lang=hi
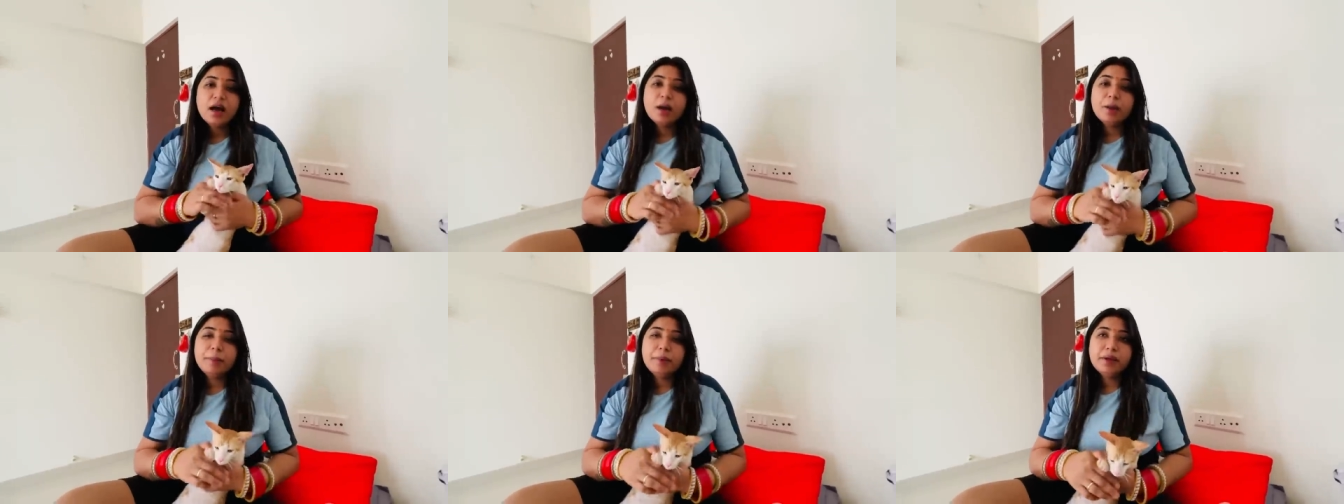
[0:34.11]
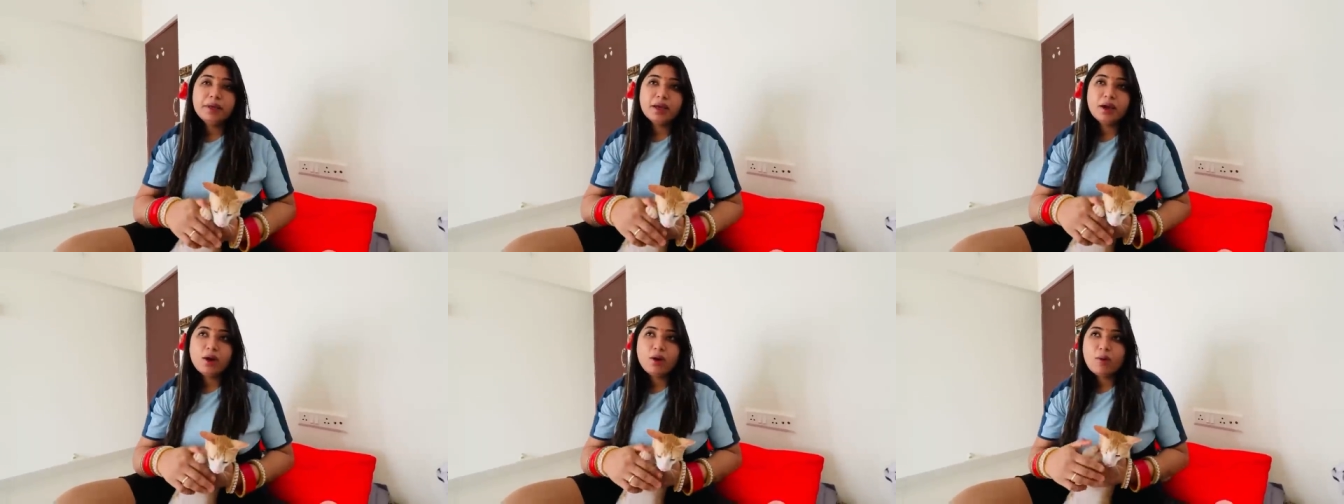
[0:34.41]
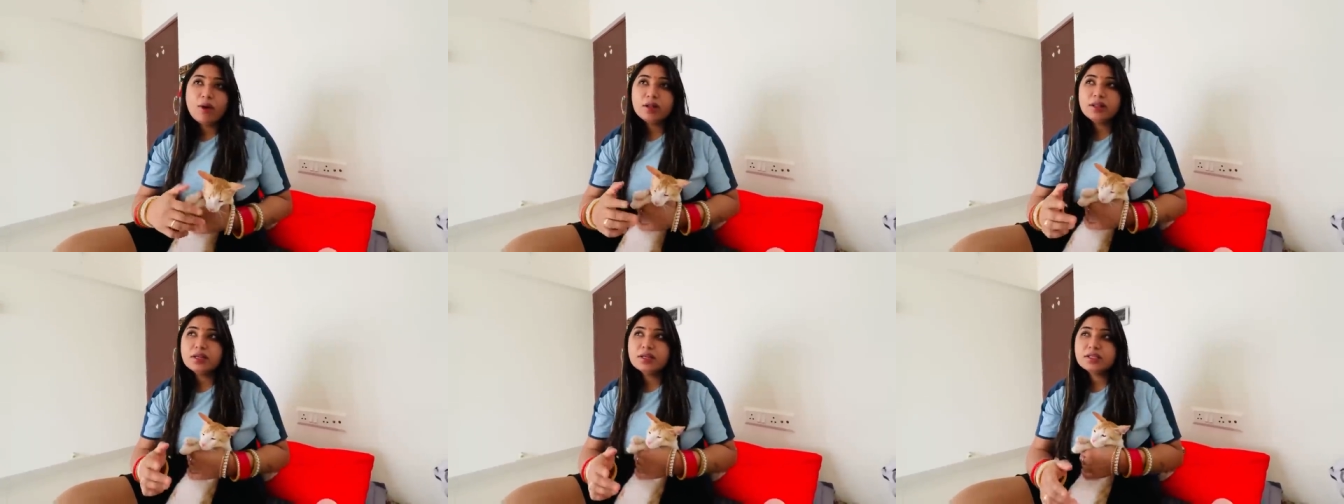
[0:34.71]
अभी क्या
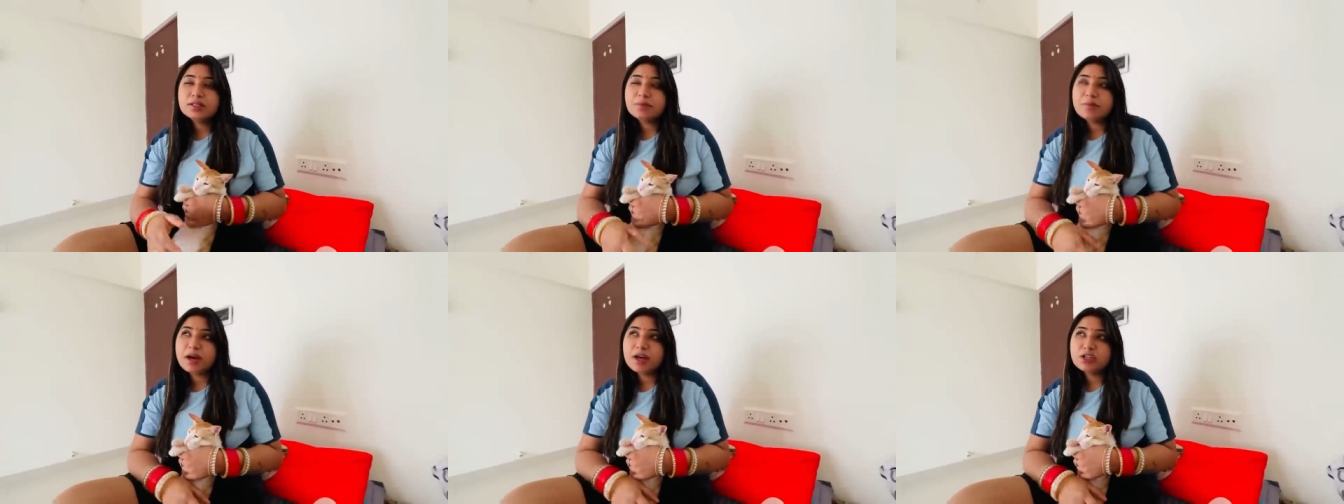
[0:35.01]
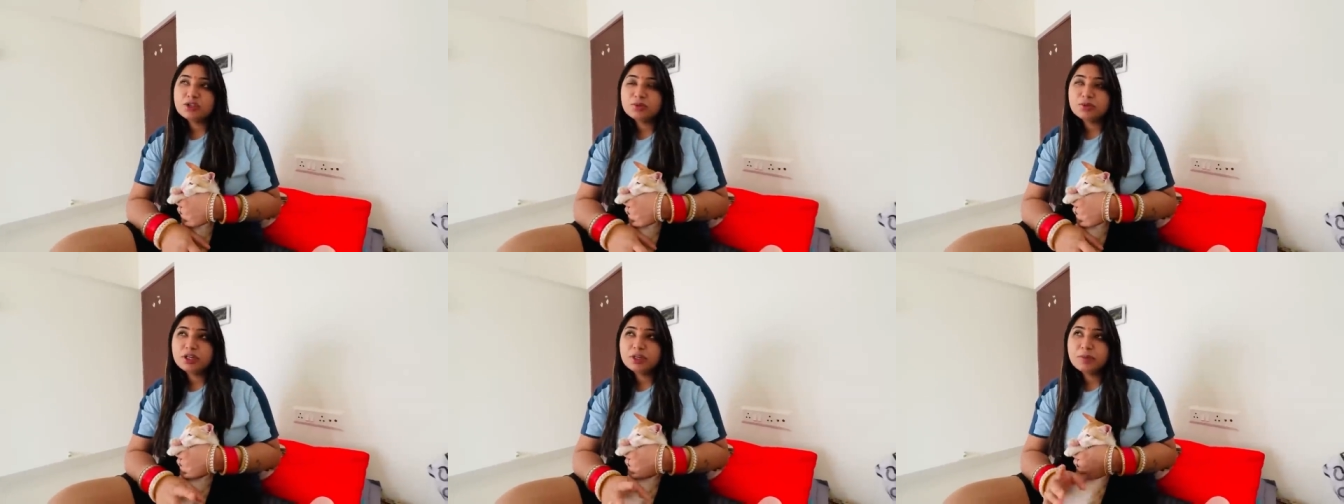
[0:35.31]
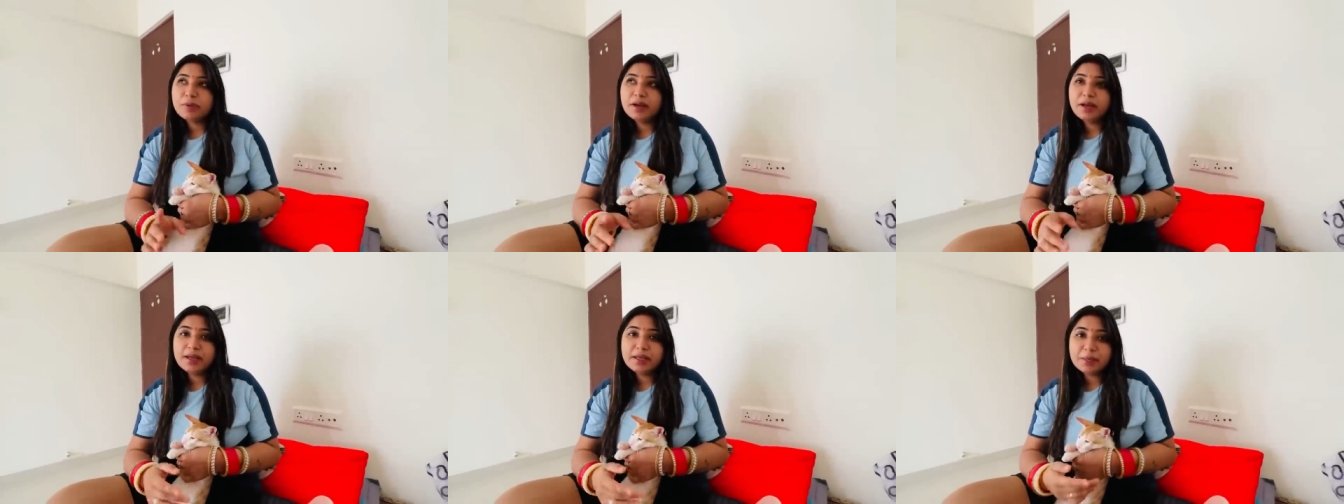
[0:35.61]
हुआ दस पाँच मिनट
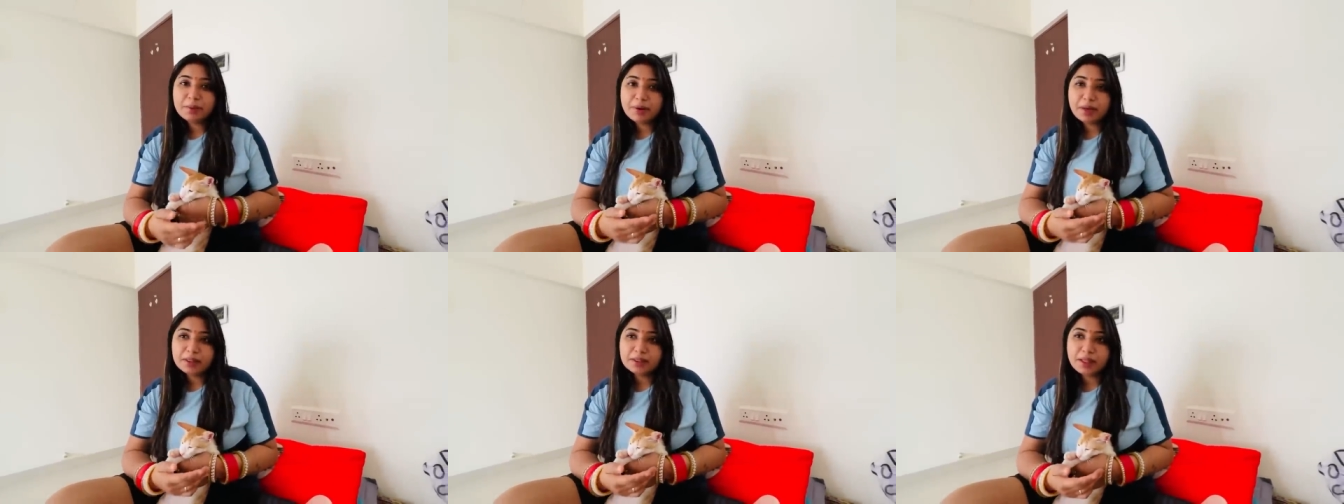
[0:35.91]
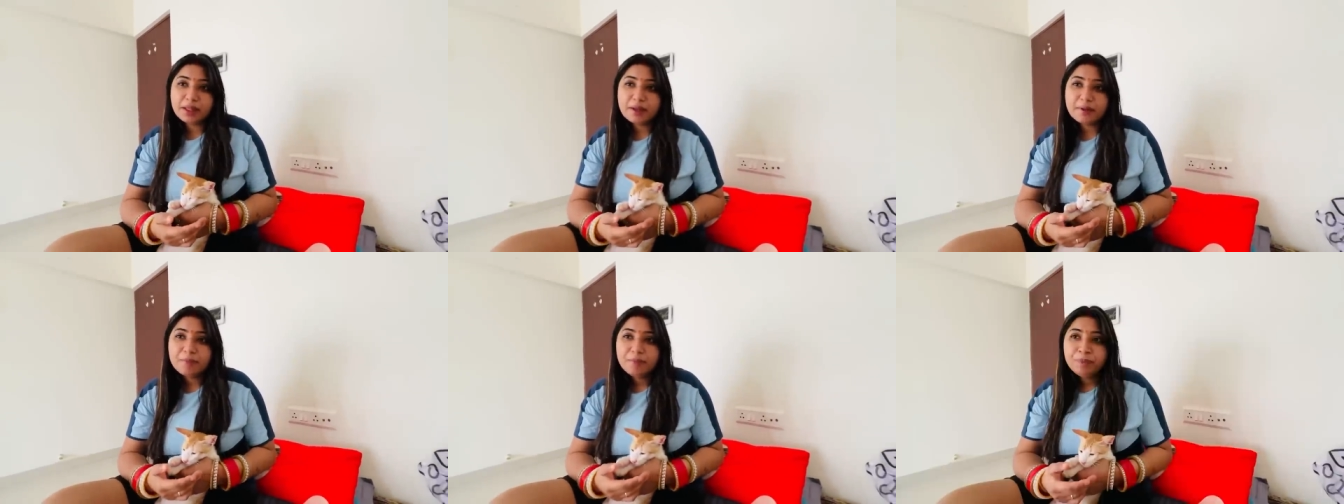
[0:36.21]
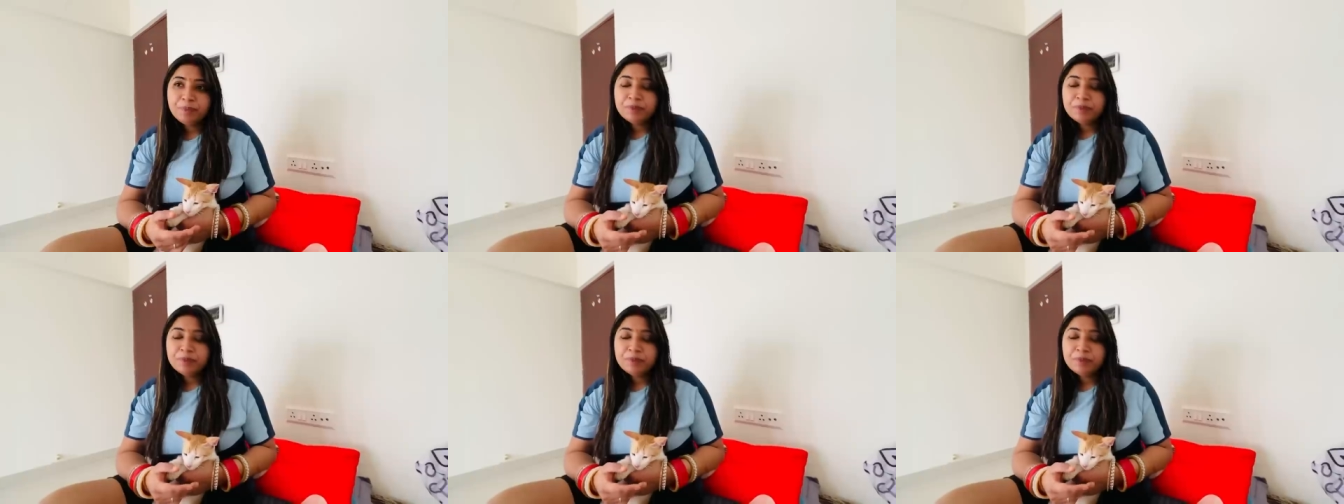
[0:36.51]
पहले की बात है